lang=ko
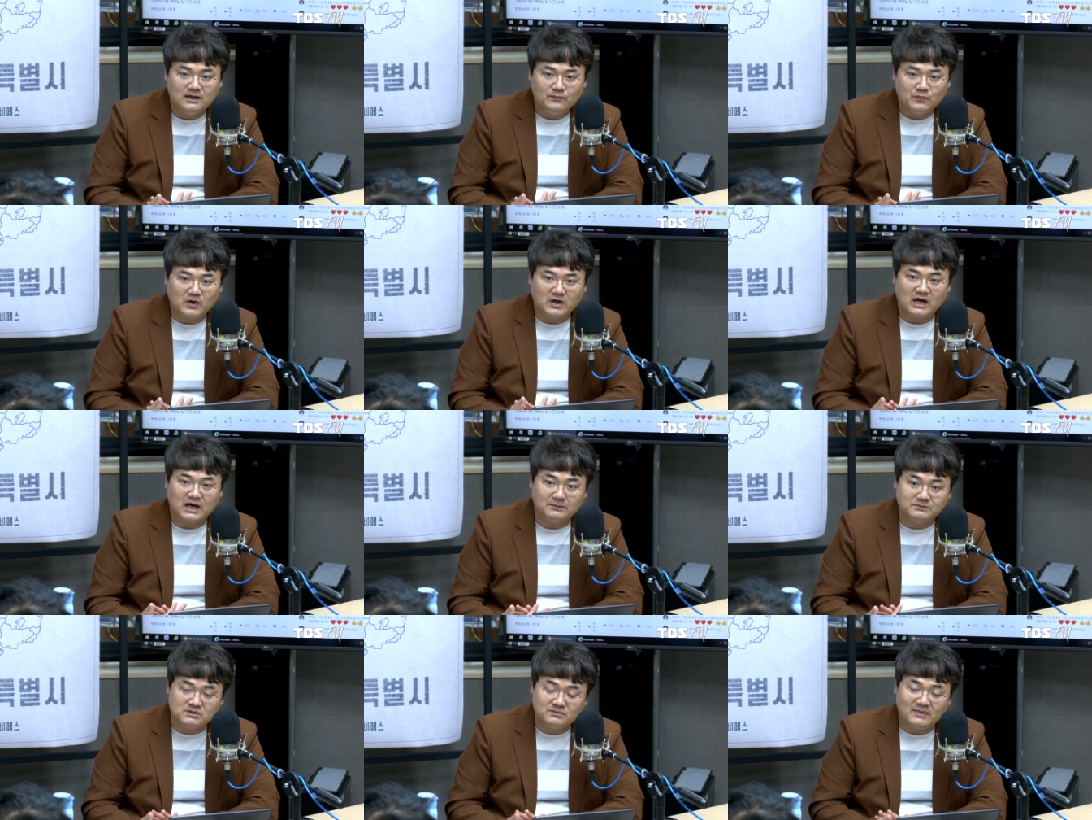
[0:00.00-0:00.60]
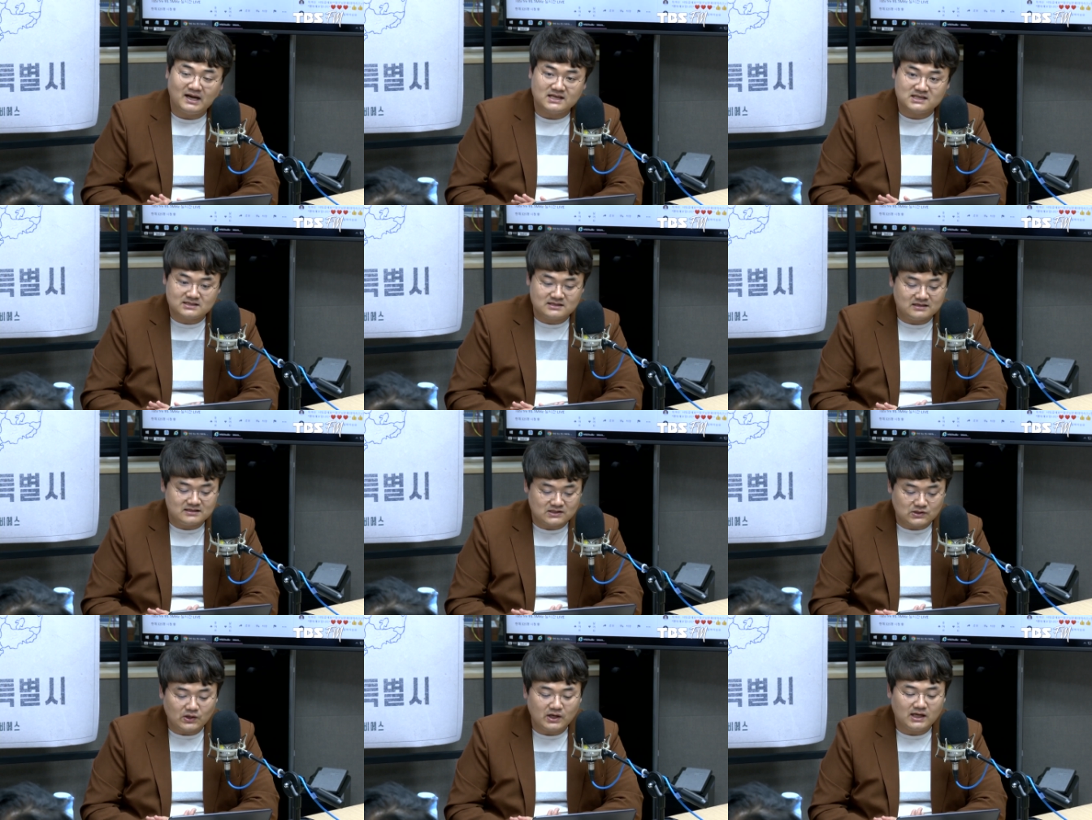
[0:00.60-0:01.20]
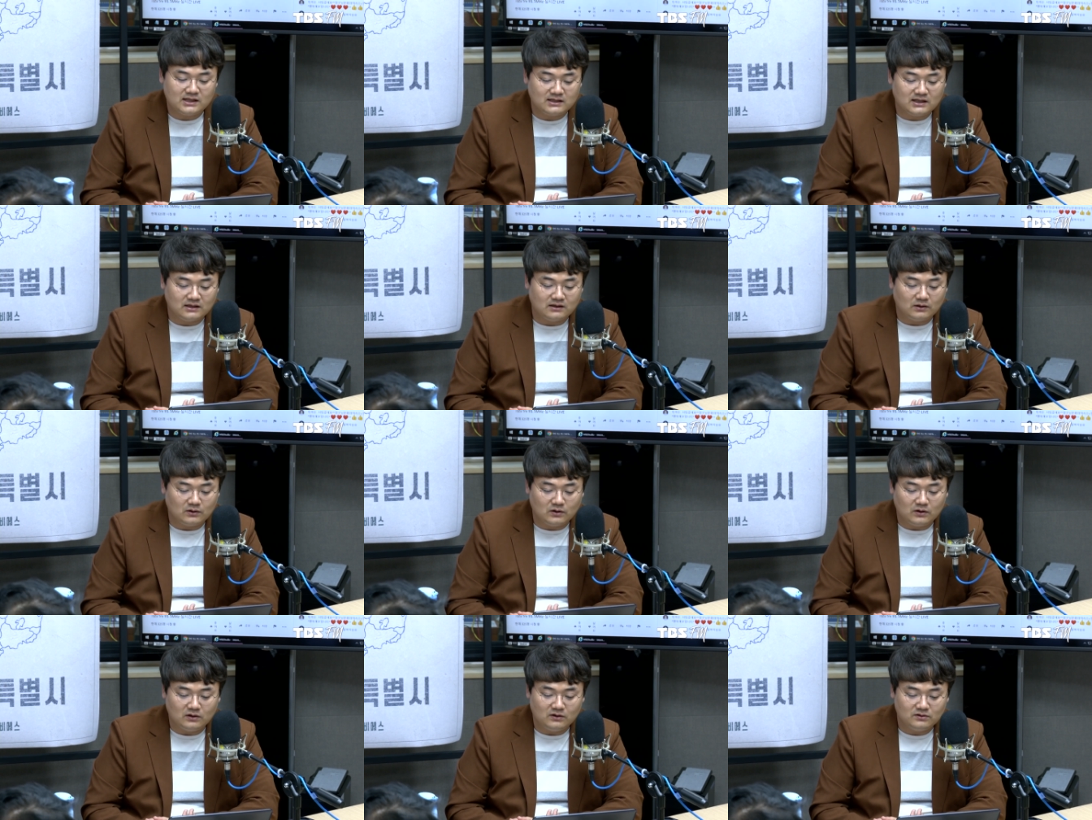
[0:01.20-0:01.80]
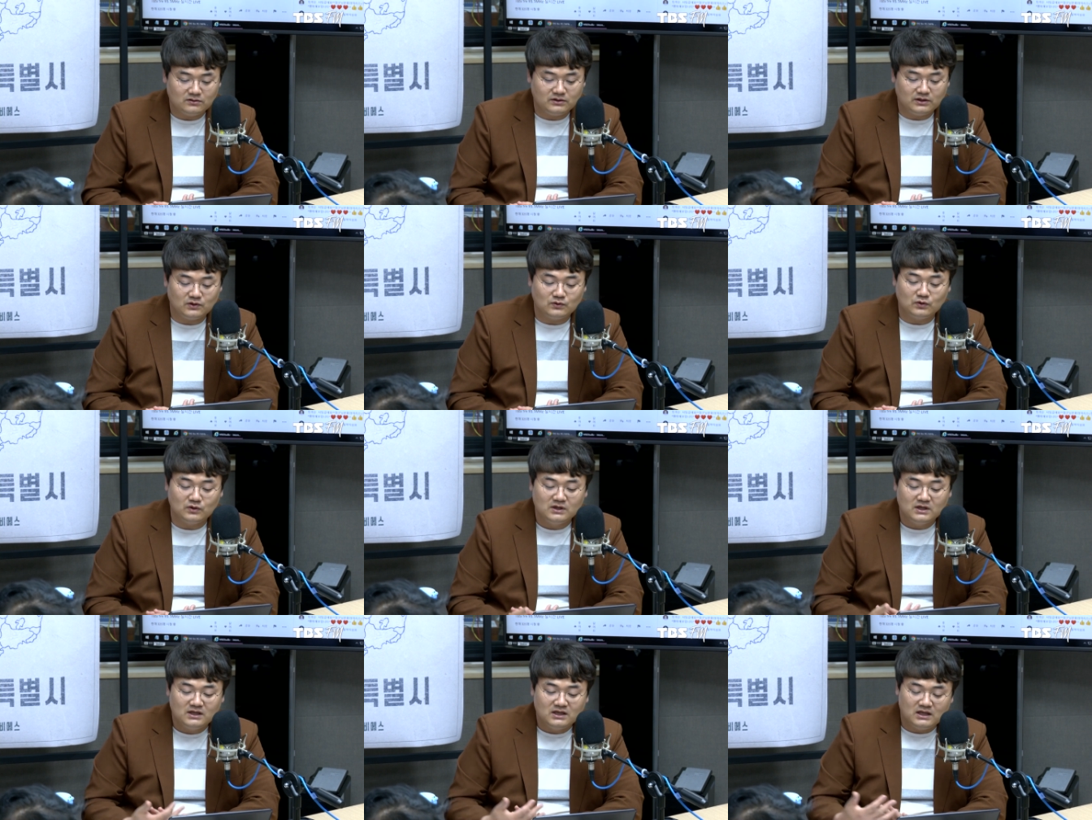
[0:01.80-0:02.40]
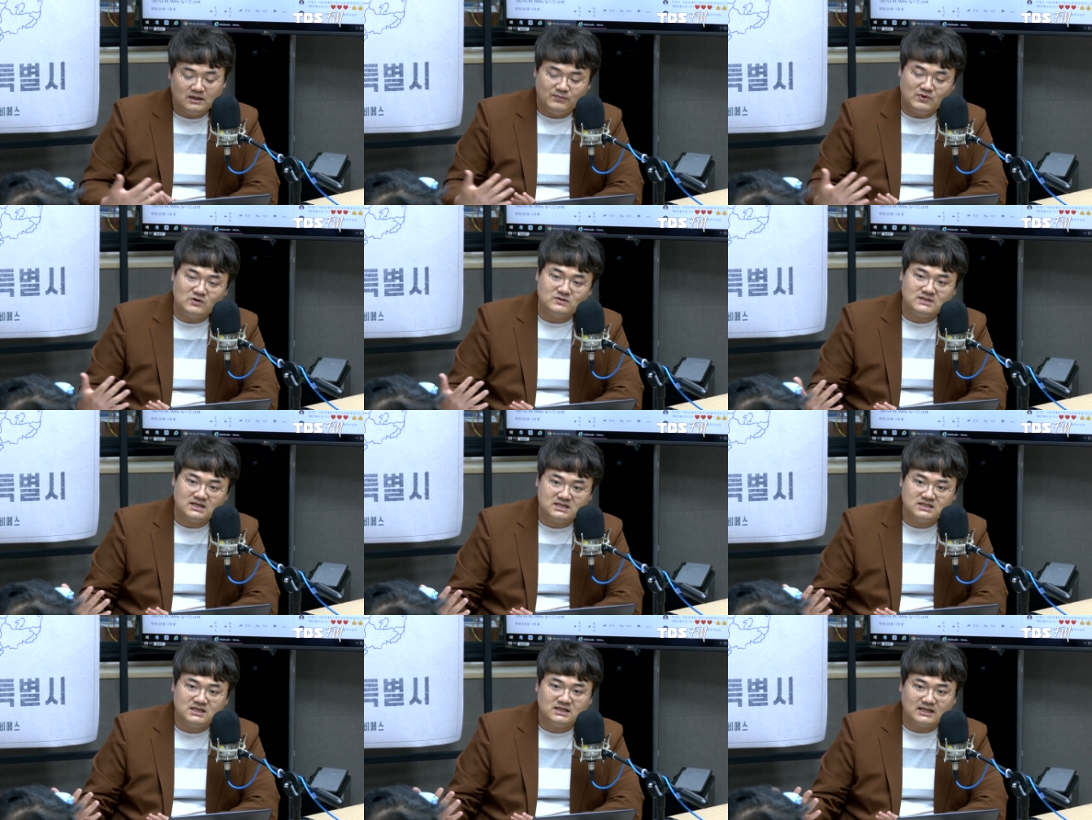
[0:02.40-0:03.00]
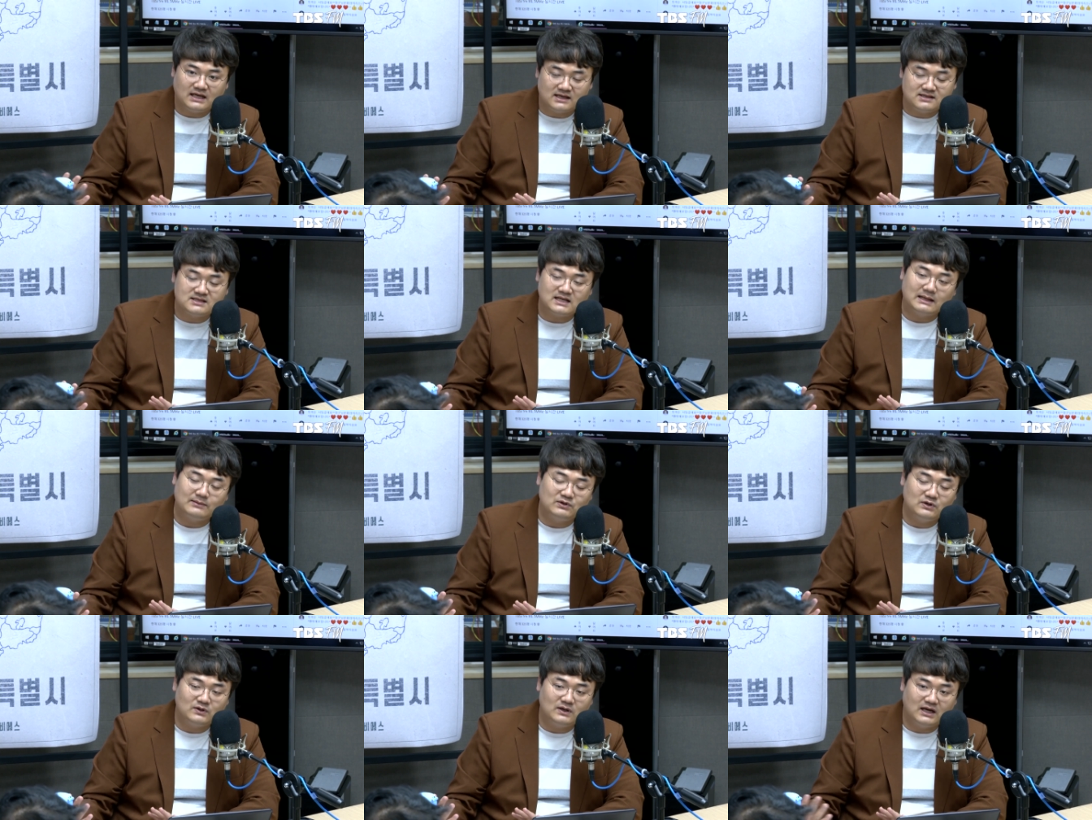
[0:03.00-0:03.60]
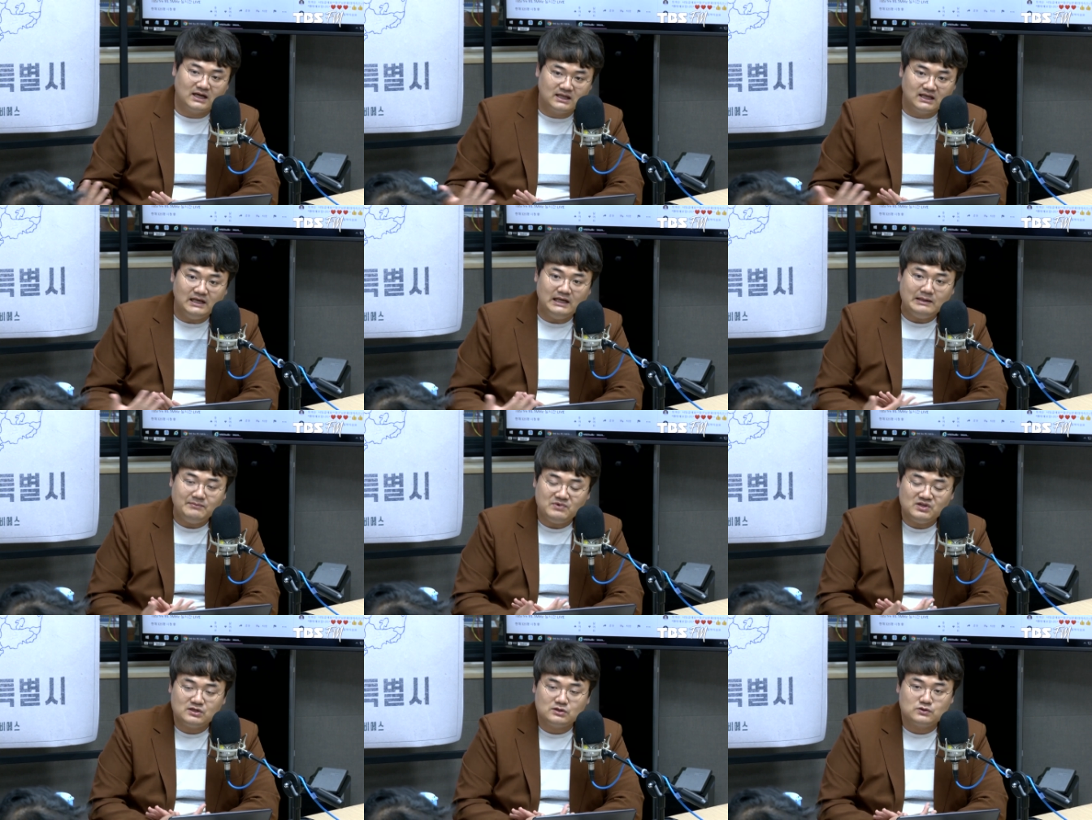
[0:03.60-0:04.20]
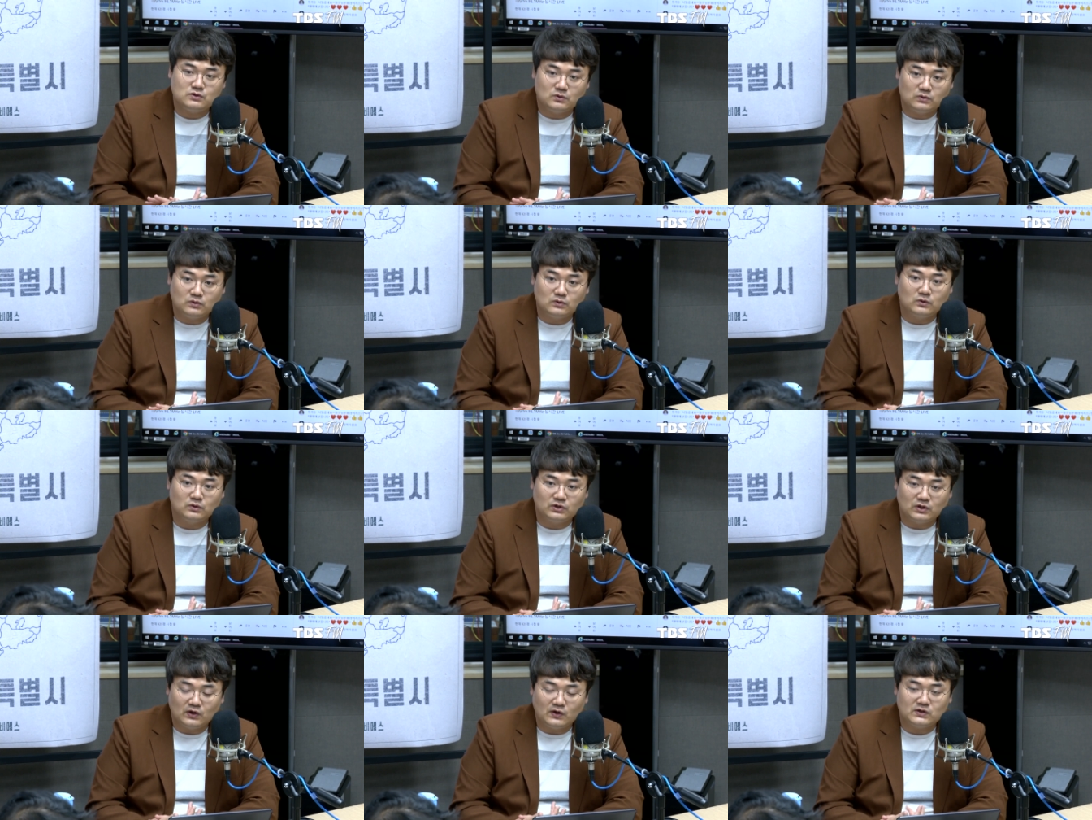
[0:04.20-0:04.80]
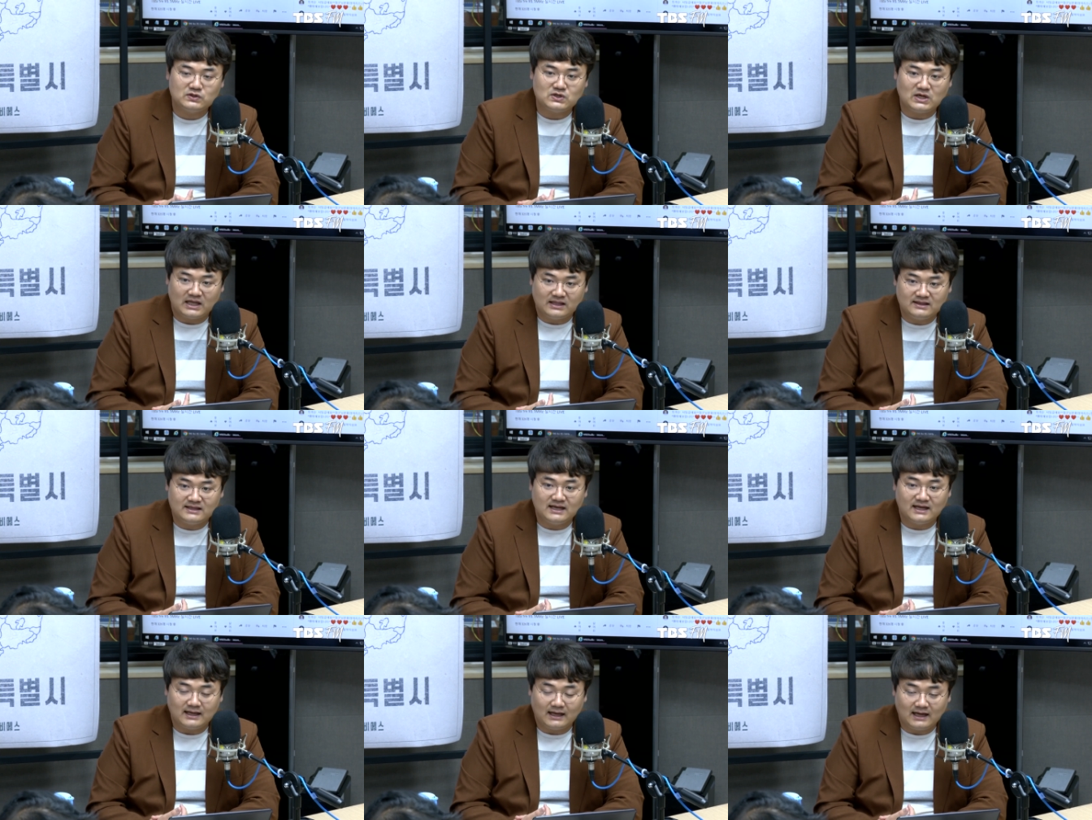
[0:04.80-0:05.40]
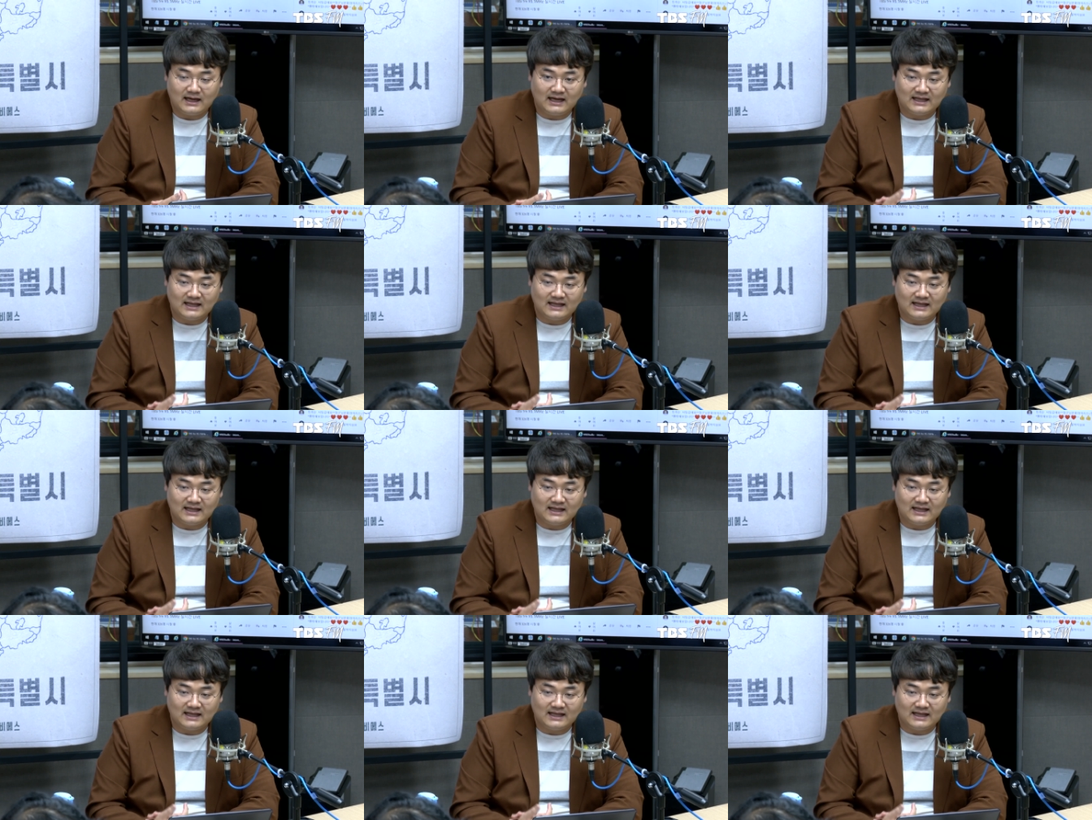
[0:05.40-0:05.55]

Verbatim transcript: 뭐 가급적 마스크를 써야 한다는 거 그리고 이 평상시에 다른 사람들과 한 일, 이 미터 정도 떨어져 앉아,